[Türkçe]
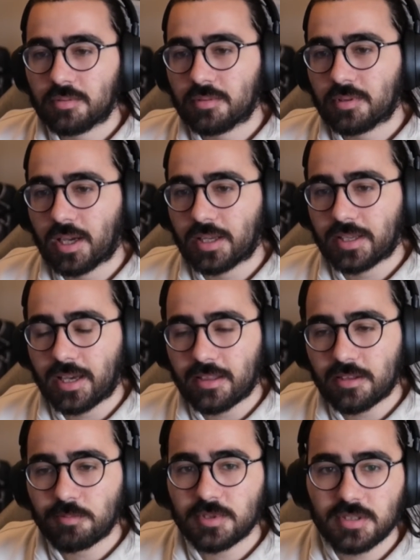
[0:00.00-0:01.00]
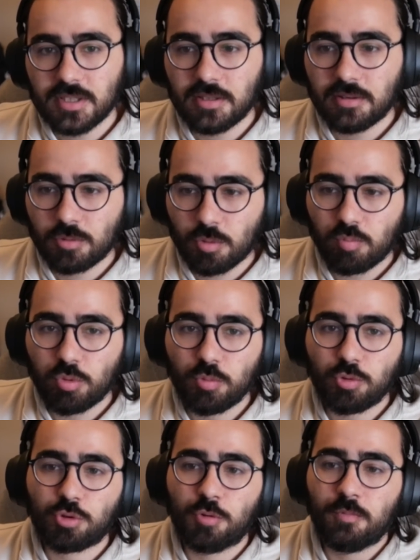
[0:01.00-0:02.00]
Yani kendimizi değil toplumu
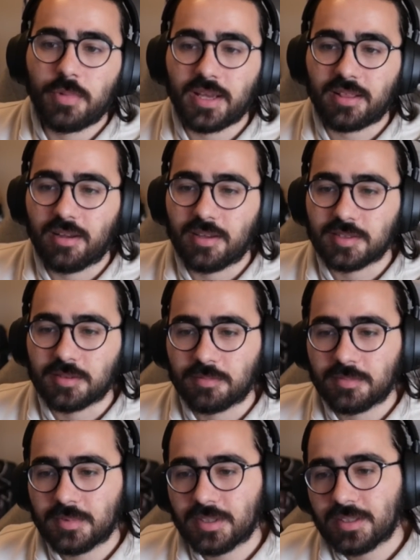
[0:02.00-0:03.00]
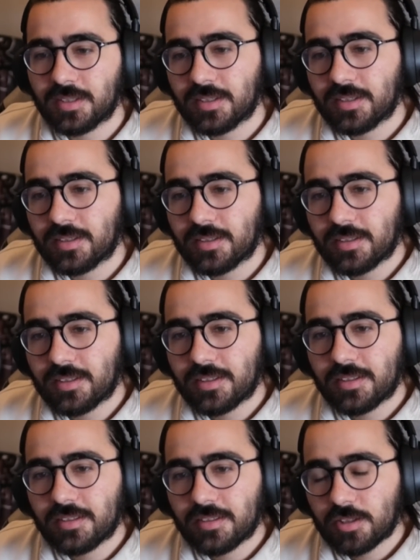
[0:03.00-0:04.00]
düşünmek lazım.
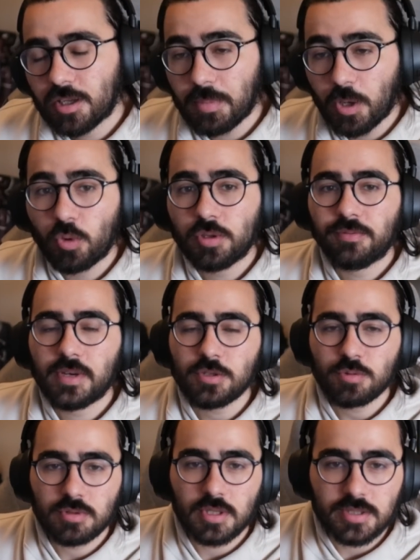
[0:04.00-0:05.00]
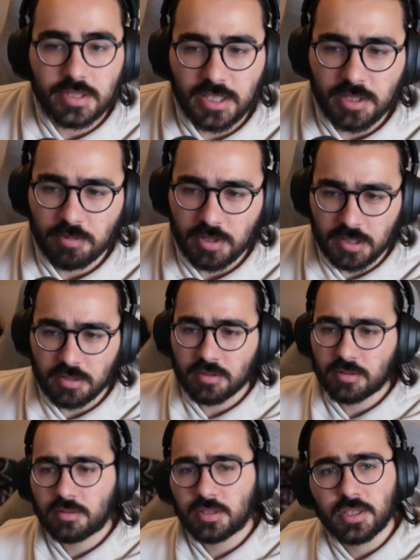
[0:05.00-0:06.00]
Tabii ben OnlyFans yüzünden zenginim yani.
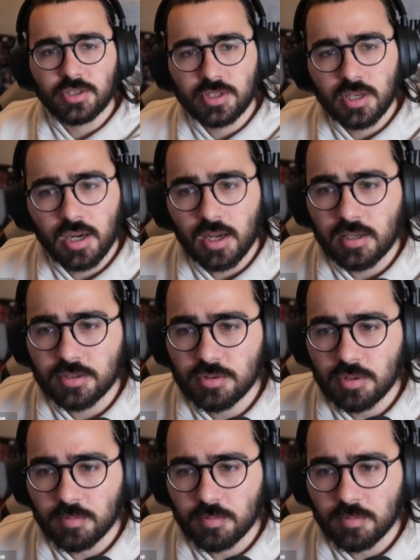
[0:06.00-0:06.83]
Yayıncıyla alakası yok